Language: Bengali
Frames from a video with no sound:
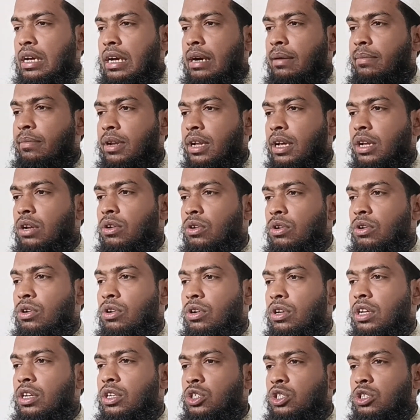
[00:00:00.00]
আমরারও
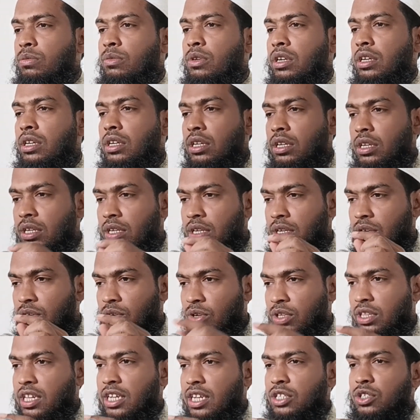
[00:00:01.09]
অনেক সময়
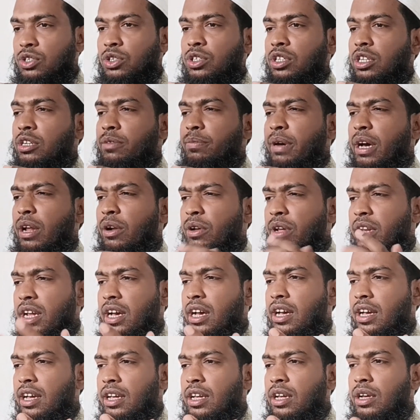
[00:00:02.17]
হতা সঠিক বাড়য় না
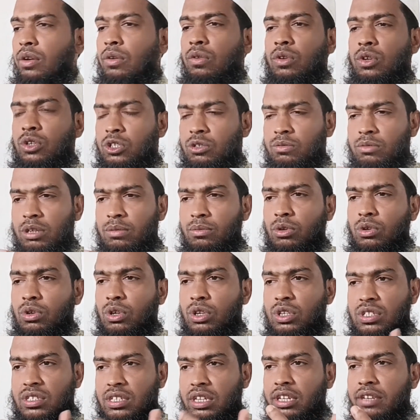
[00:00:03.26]
কোনো সময় মুখর
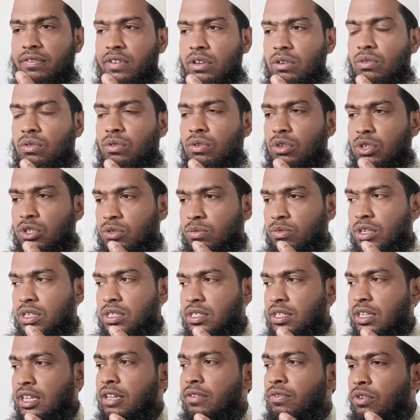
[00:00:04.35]
স্লিপ হয় কোনো সময়
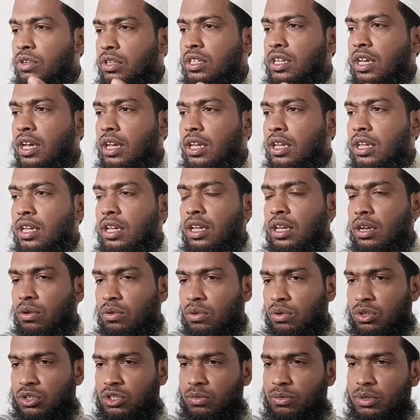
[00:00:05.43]
স্লিভ হয়ে যায়
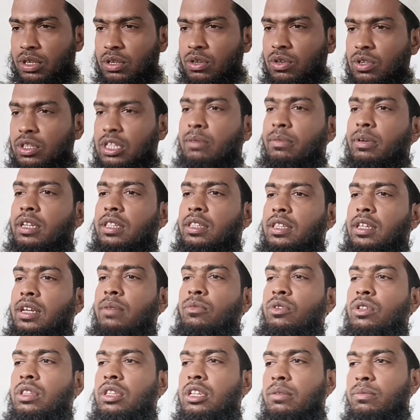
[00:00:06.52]
কোনো সময় কথাবার্তার
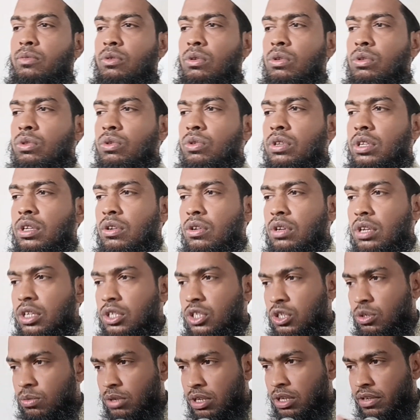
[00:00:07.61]
মধ্যে ভুল ত্রুটি অনেক
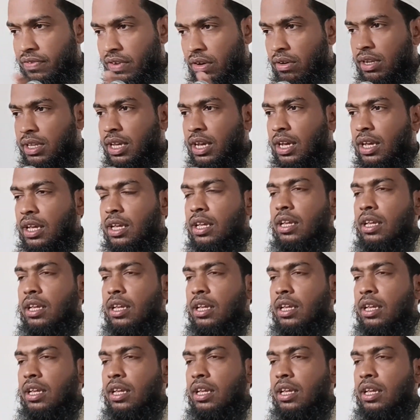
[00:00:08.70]
সময় পাওয়া যায়